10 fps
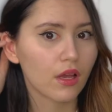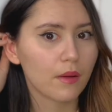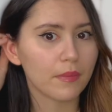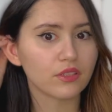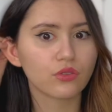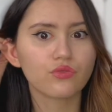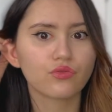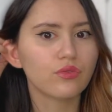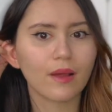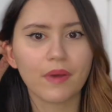Parce que du
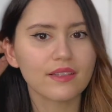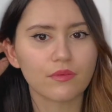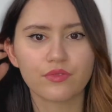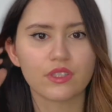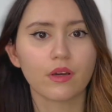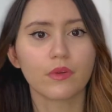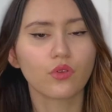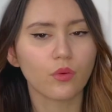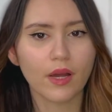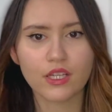coup la barre ça me faisait vraiment
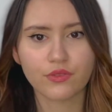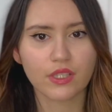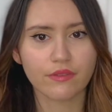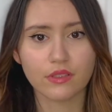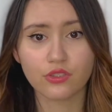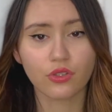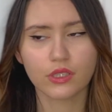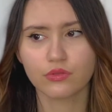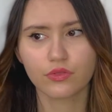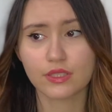trop mal, à chaque fois qu'il y avait des chocs et
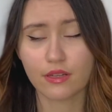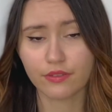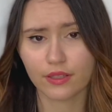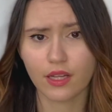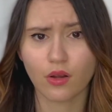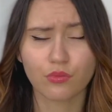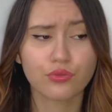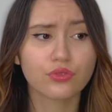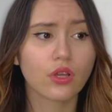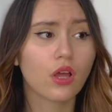tout, c'était infernal. En
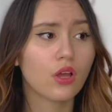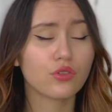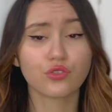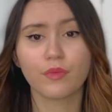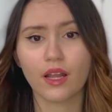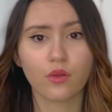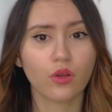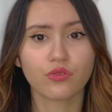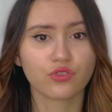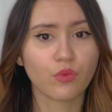plus je suis maladroite
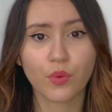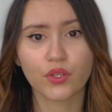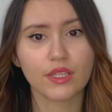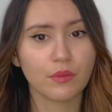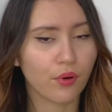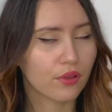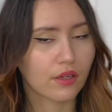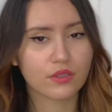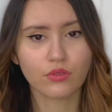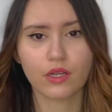donc je me prenais des portes dans
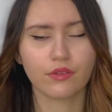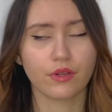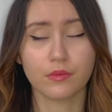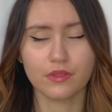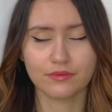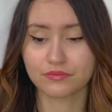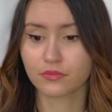les oreilles, enfin vraiment